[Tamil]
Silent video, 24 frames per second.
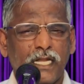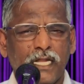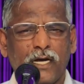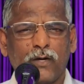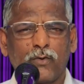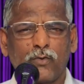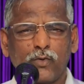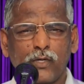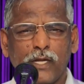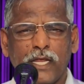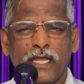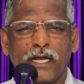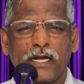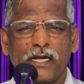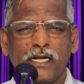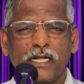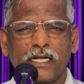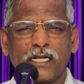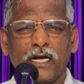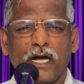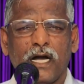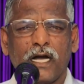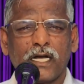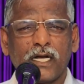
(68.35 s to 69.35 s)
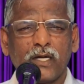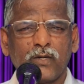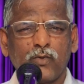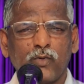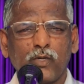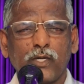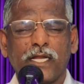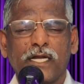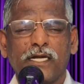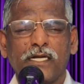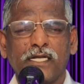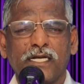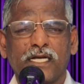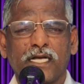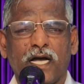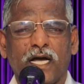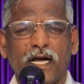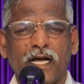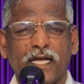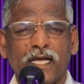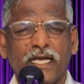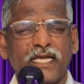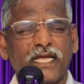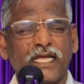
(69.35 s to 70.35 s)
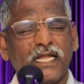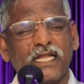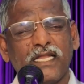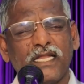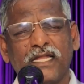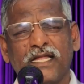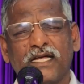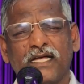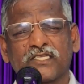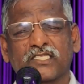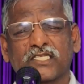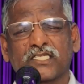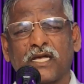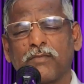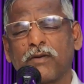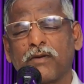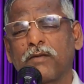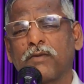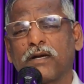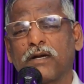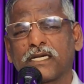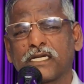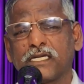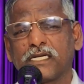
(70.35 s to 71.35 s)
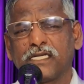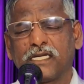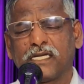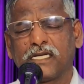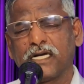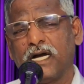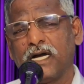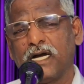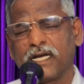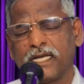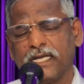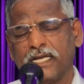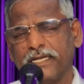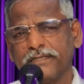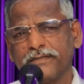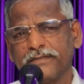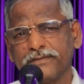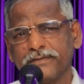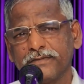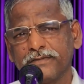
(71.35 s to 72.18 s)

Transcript: எல்லா ஊழியங்களுக்காக ஊழியர்களுக்காக எல்லா சபை மக்களுக்காக